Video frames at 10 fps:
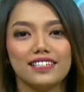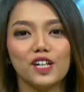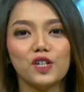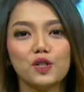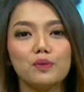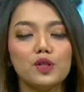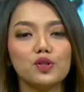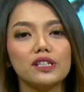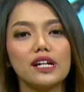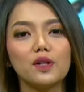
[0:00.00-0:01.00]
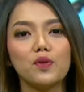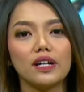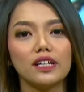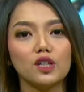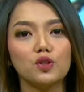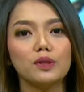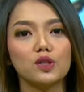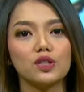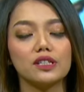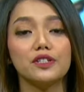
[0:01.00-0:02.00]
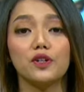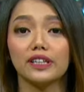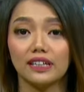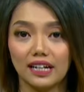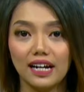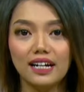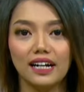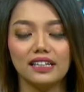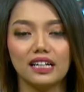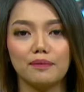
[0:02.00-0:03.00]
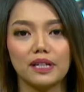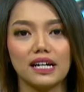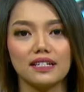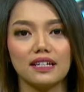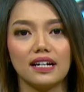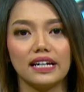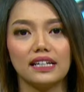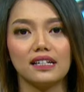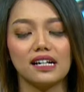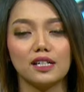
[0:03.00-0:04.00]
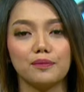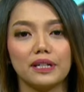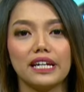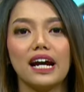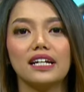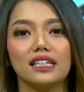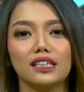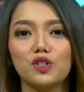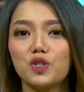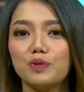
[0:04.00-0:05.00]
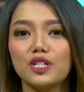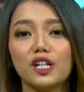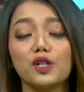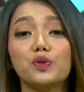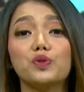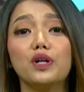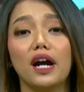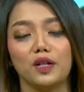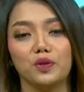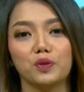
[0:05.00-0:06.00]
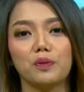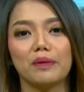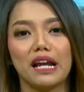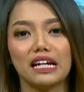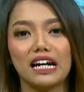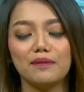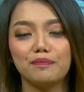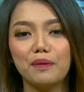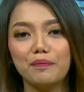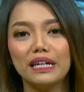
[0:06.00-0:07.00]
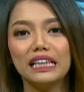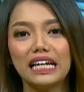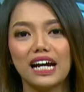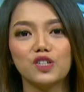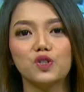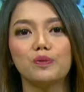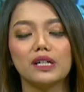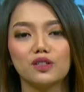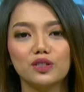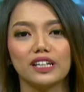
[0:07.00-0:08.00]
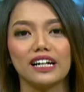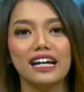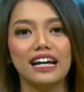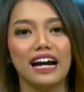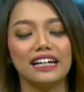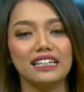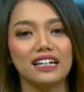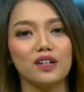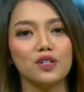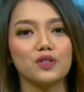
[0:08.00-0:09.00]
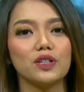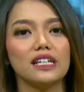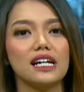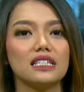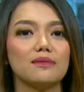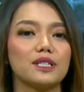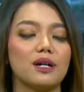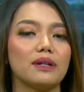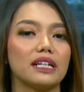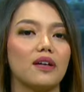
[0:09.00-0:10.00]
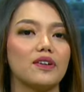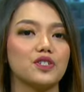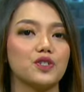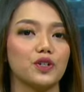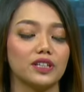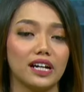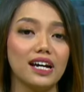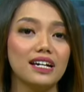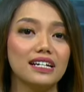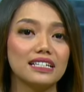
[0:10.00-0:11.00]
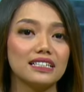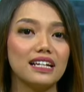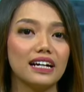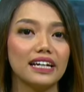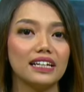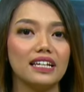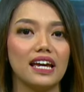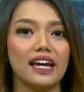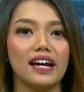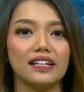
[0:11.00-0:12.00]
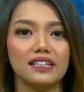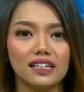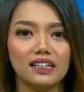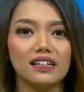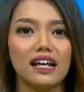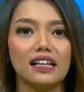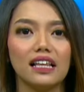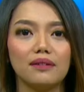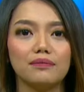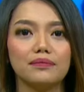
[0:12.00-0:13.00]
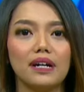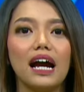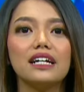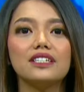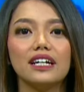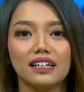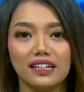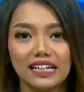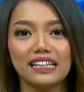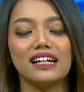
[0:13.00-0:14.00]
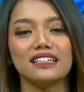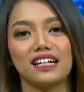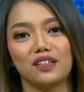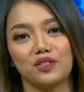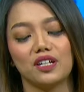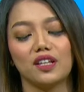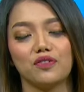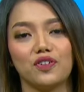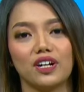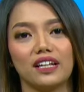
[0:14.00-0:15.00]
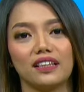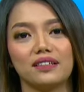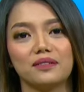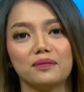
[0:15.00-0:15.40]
Calon Gubernur dan Wakil Gubernur Jawa Tengah Andika Perkasa Hendrar Prihadi terus mencari dukungan untuk memenangkan pemilihan gubernur. Andika konsolidasi bersama relawan se-Jawa Tengah, sedang Hendi hadir dalam acara deklarasi ratusan advokat.